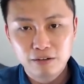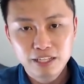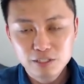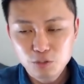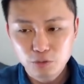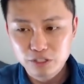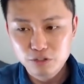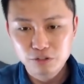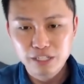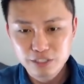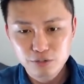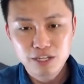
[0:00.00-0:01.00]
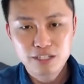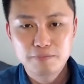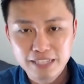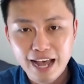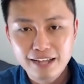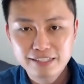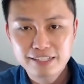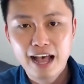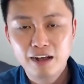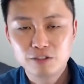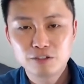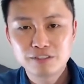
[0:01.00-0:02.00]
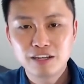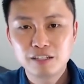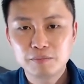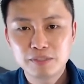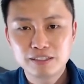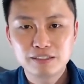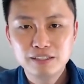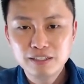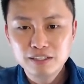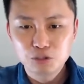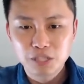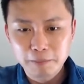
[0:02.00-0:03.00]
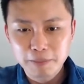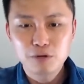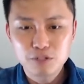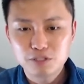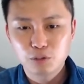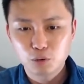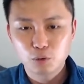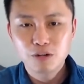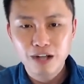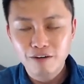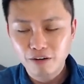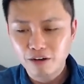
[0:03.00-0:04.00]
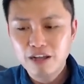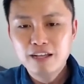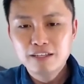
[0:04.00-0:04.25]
但是我的中奖几率还是比大家差，我就知道你们的中奖倍率是有多高哈。